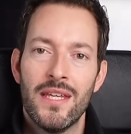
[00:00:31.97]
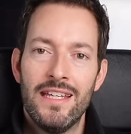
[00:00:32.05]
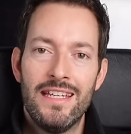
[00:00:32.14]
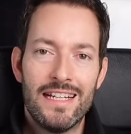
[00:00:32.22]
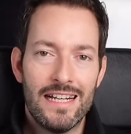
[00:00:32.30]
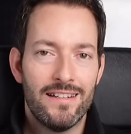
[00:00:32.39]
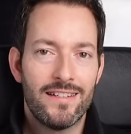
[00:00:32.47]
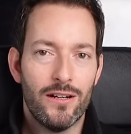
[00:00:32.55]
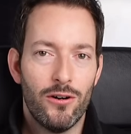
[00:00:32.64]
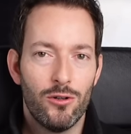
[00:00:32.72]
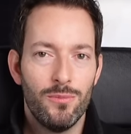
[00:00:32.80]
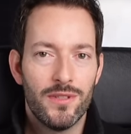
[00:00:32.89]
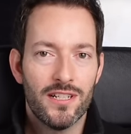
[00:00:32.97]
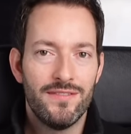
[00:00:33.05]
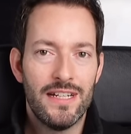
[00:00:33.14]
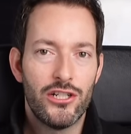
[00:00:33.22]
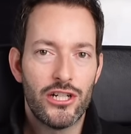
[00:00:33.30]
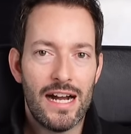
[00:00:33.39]
Hier geht es darum, dass
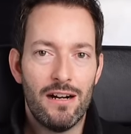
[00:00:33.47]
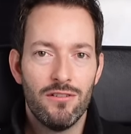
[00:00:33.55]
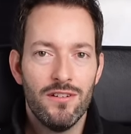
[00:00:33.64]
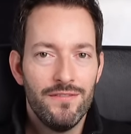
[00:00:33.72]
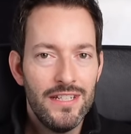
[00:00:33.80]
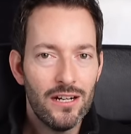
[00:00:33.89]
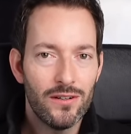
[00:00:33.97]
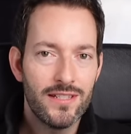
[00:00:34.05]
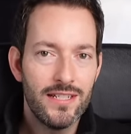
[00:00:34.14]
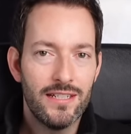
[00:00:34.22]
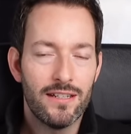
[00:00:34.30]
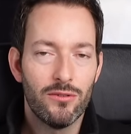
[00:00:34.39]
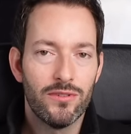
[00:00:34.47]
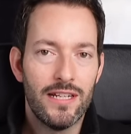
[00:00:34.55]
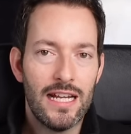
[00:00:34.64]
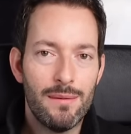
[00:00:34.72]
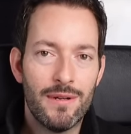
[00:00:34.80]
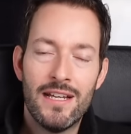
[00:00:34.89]
wir jetzt schauen, wie hat sich das
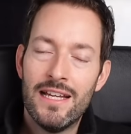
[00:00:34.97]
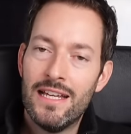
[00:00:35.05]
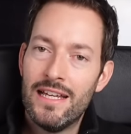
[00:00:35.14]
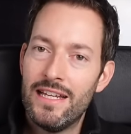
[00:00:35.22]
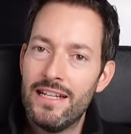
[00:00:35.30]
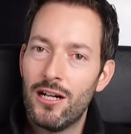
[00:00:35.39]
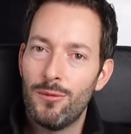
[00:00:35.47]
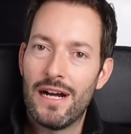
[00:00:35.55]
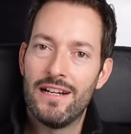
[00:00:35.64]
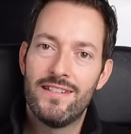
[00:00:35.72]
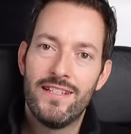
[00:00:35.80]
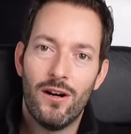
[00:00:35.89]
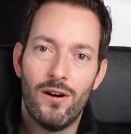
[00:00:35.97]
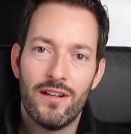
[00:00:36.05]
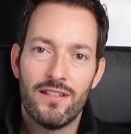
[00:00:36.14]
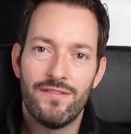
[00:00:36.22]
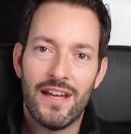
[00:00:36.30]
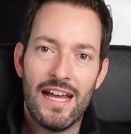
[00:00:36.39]
Unternehmen innerhalb eines
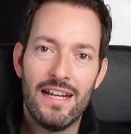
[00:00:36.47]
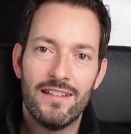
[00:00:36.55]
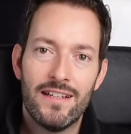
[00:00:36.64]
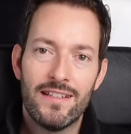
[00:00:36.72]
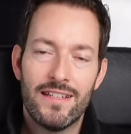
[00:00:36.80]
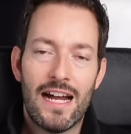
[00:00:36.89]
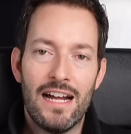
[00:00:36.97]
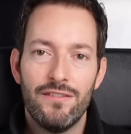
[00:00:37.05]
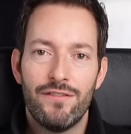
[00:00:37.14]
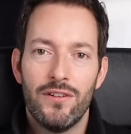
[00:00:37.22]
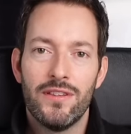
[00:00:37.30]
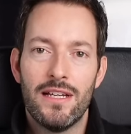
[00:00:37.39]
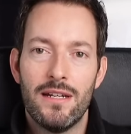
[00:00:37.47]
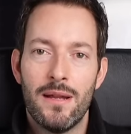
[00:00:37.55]
Jahres verändert, rein von den